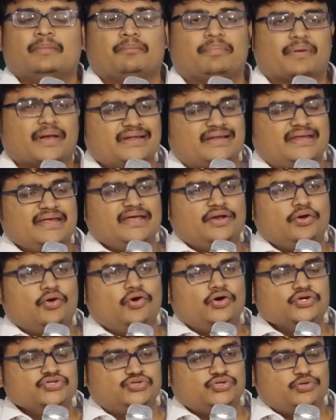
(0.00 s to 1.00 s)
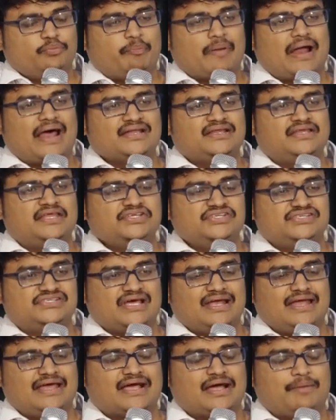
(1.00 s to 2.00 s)
ప్రతిరోజు
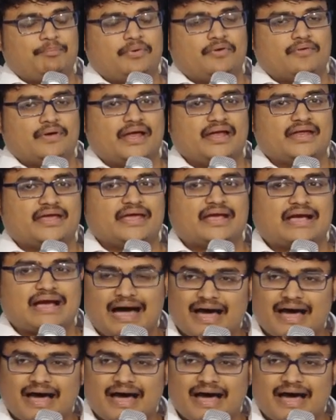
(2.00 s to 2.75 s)
ప్రార్థించలేకపోవడానికి